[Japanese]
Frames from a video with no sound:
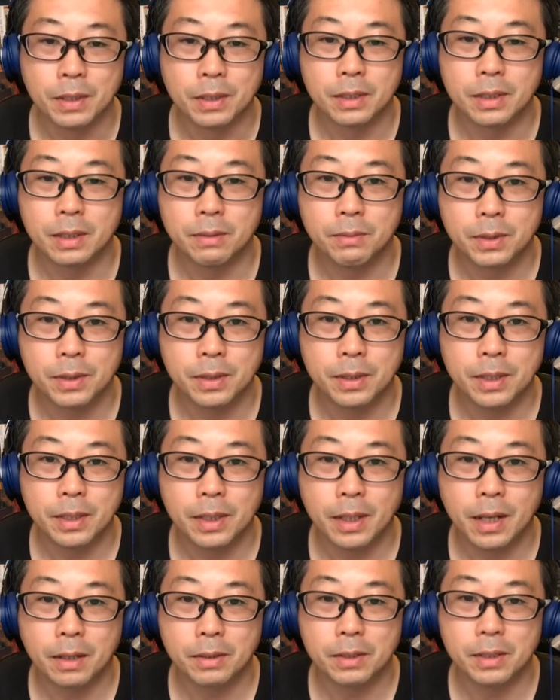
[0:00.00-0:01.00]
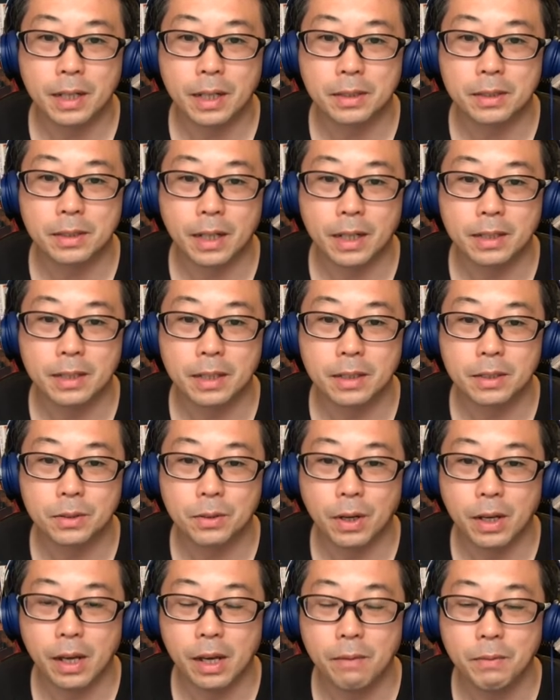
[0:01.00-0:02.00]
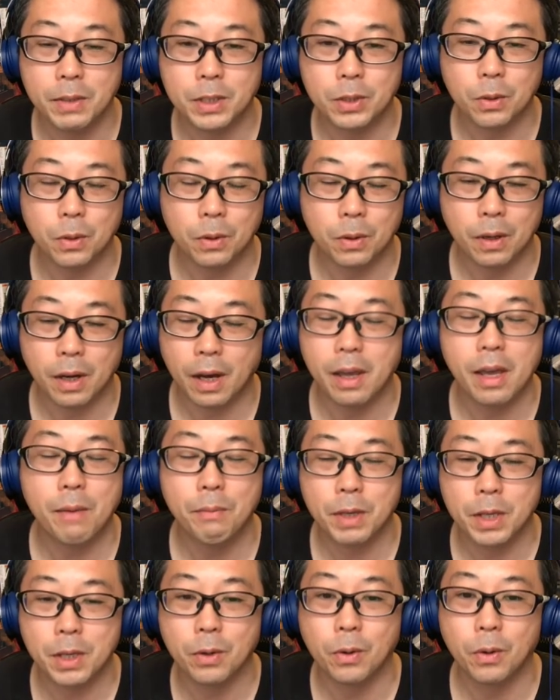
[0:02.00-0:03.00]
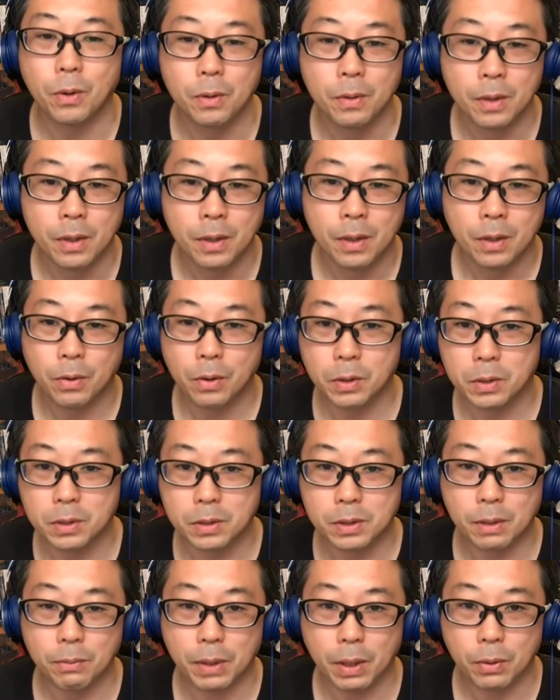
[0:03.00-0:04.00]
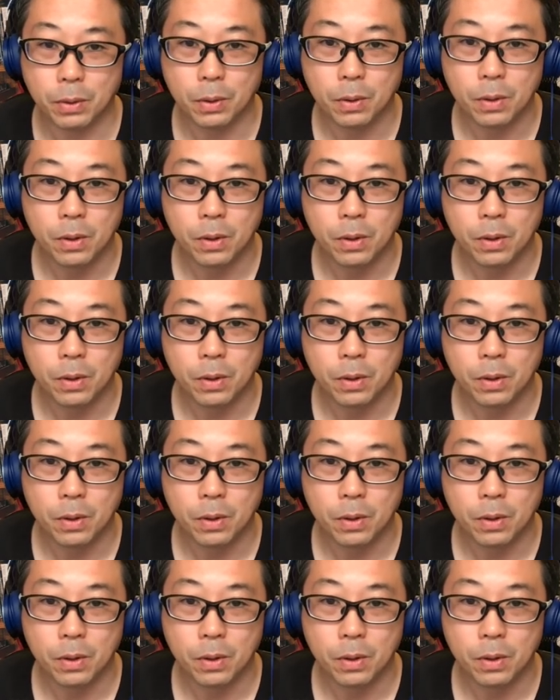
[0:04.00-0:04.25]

自分に役に立つライセンスの早見書、早見表、これを作ってもらおうと